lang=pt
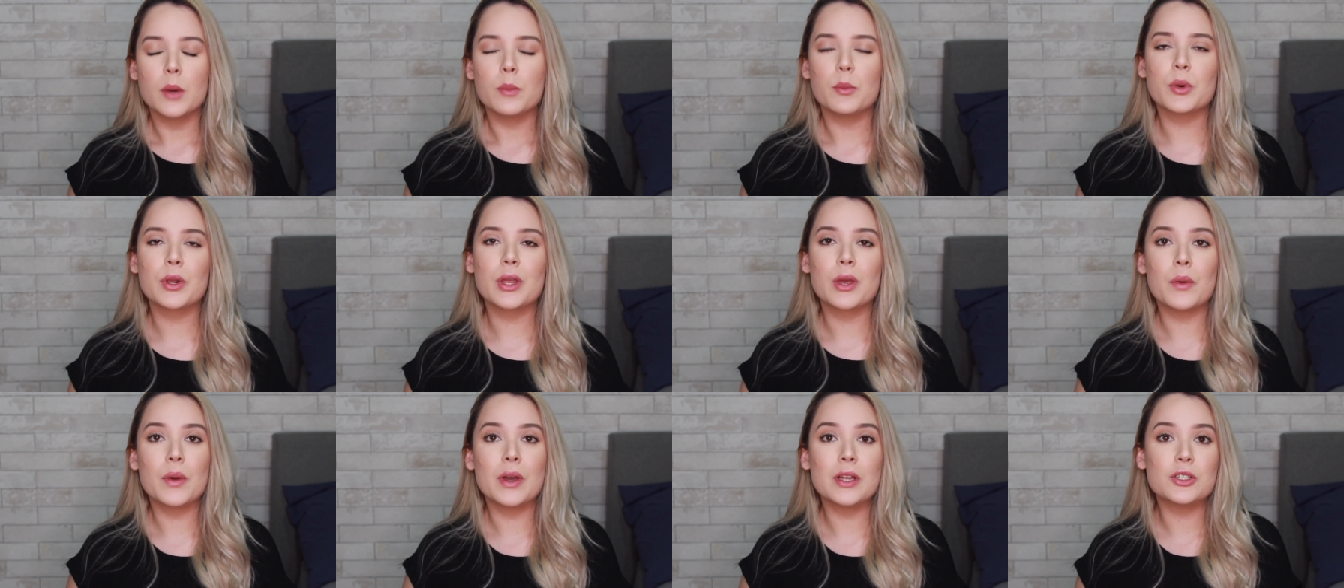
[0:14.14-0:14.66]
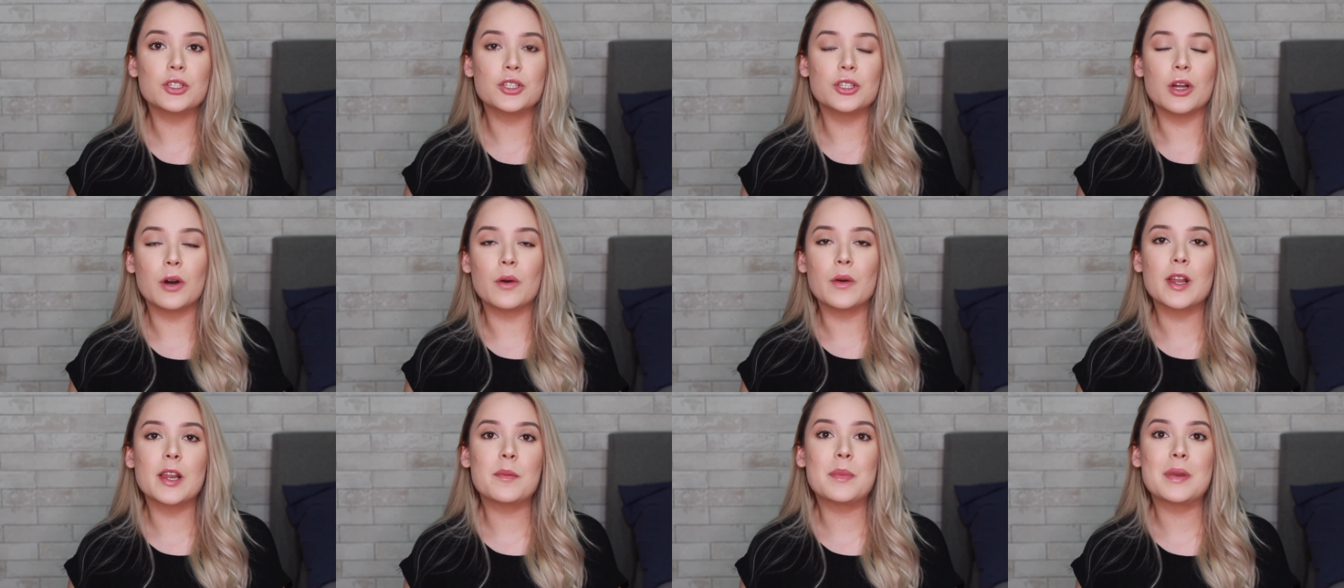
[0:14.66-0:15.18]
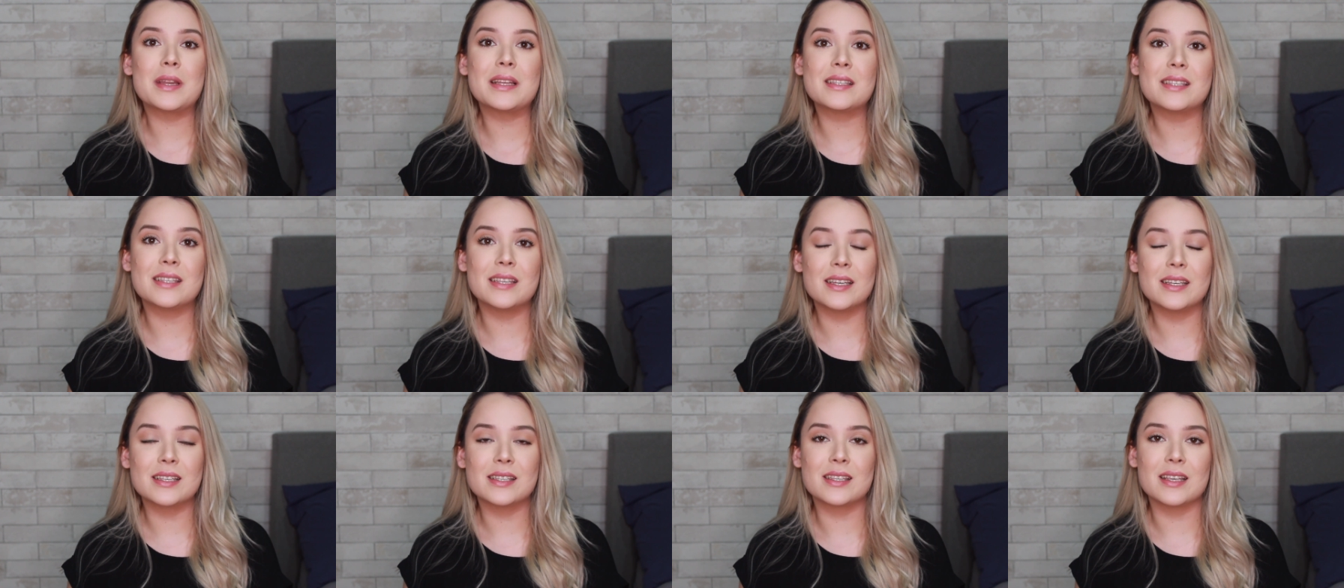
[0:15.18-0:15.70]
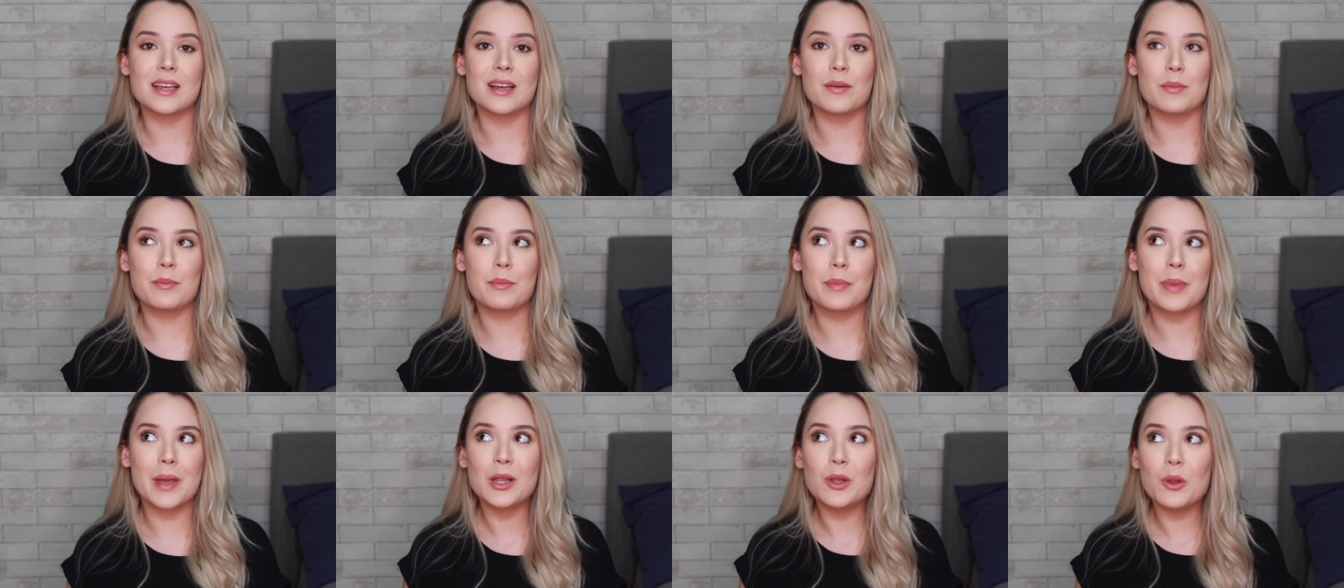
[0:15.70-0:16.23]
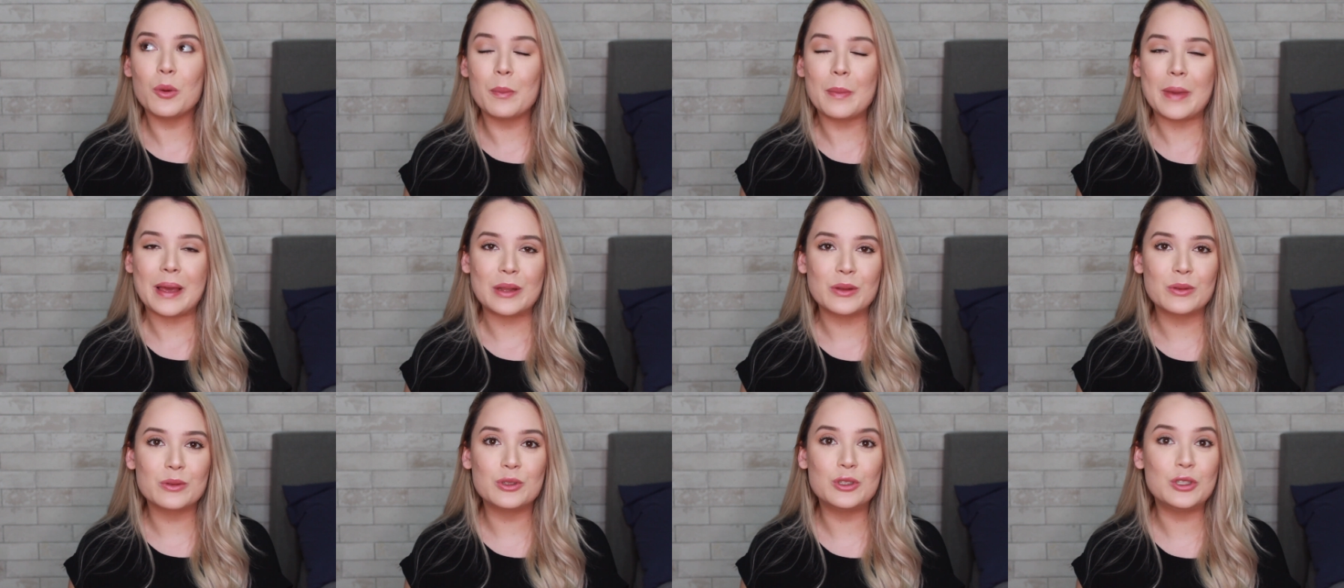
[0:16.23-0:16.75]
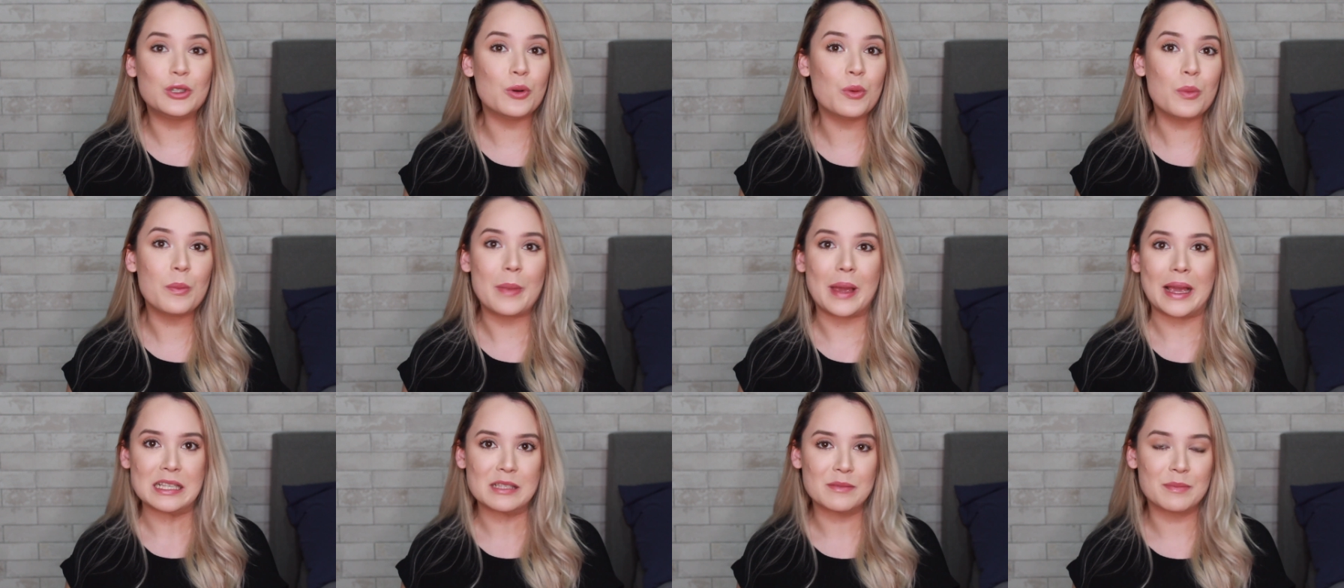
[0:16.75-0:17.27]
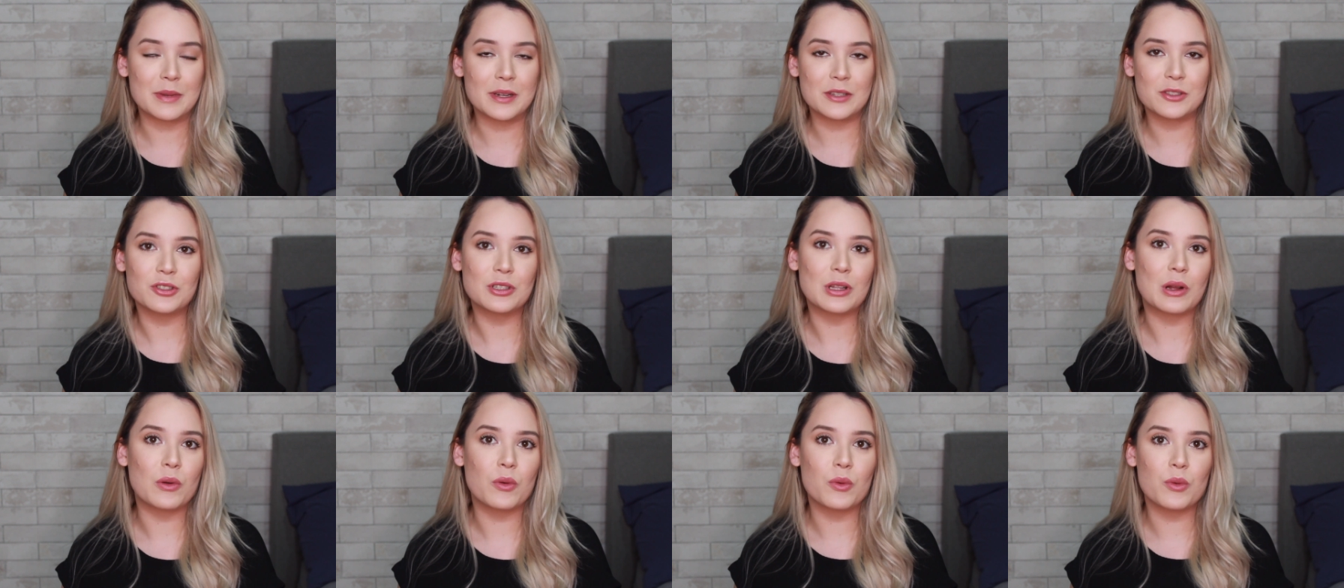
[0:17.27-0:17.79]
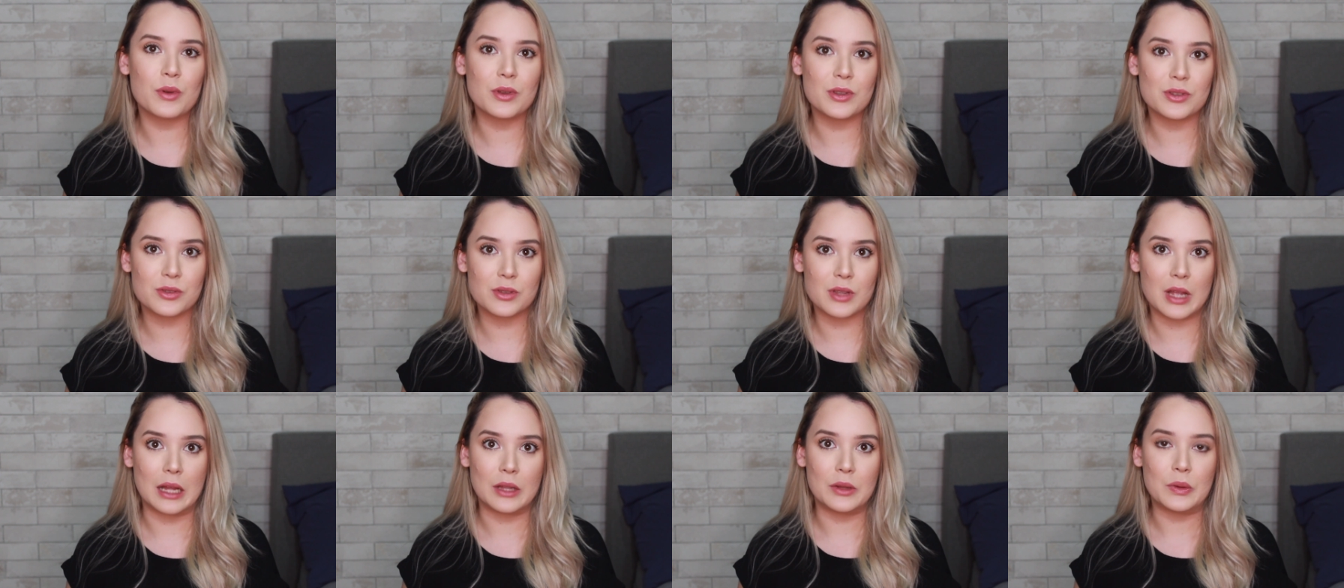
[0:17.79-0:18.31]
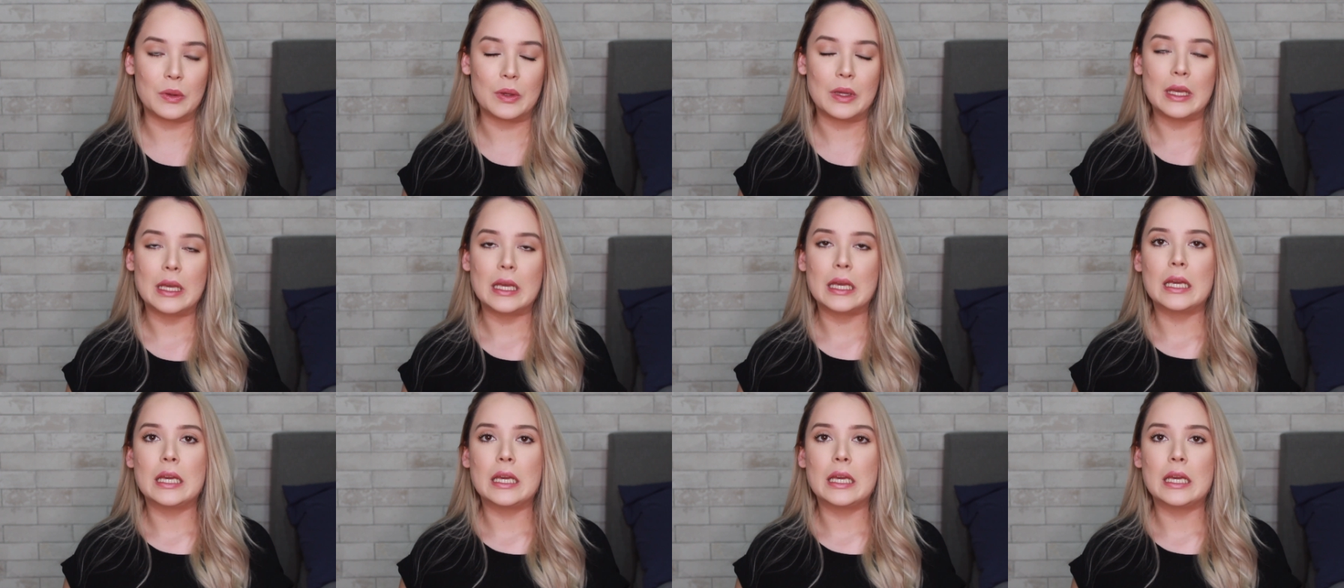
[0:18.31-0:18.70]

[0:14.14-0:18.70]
Porque o retinol ele precisa pelo menos de um mês para te dar algum resultado.